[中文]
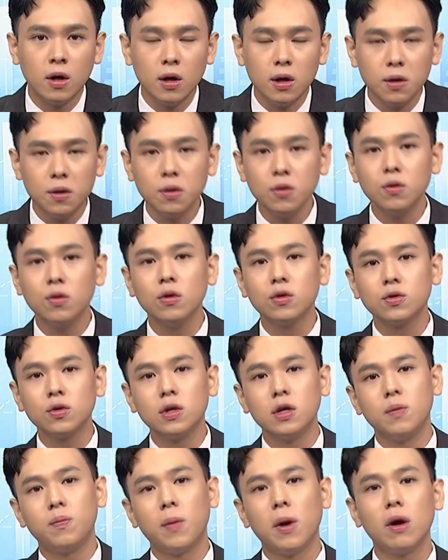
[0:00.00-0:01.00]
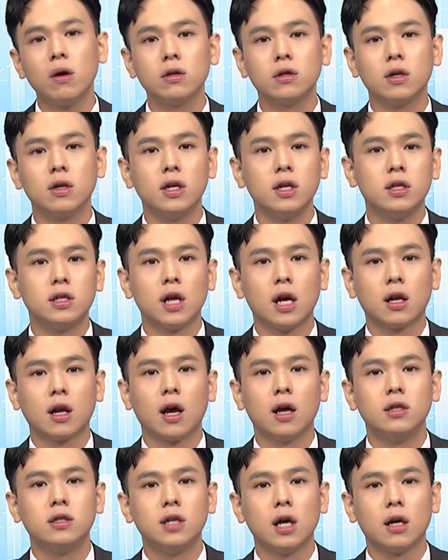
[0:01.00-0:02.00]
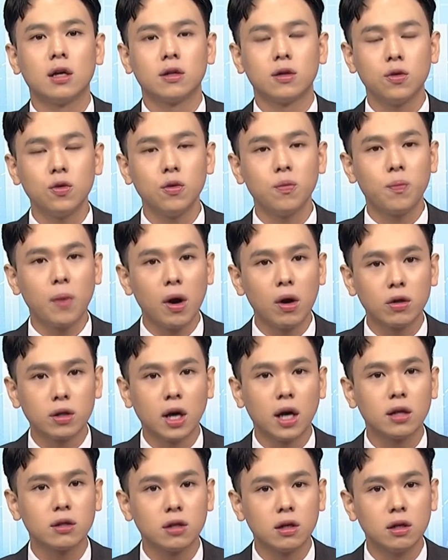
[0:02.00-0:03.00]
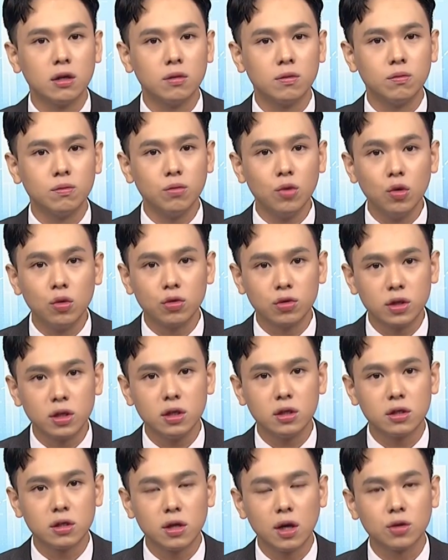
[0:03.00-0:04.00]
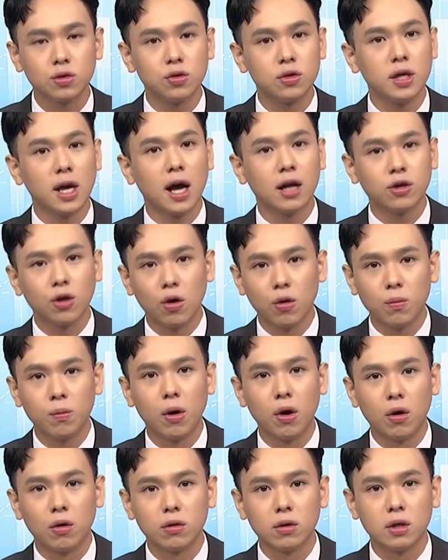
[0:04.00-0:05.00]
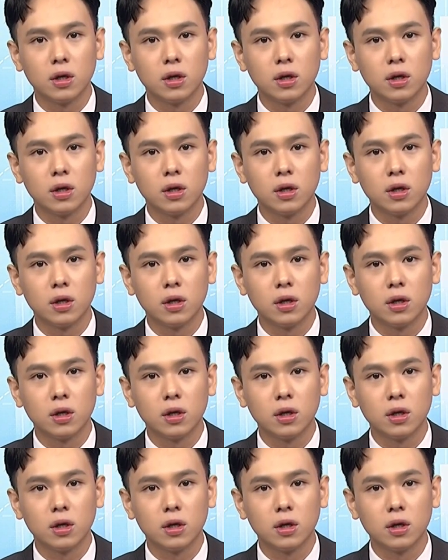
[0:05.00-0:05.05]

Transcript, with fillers: 因为如果说以鲍尔的立场来讲，因为鲍尔他的目的是要去压通膨，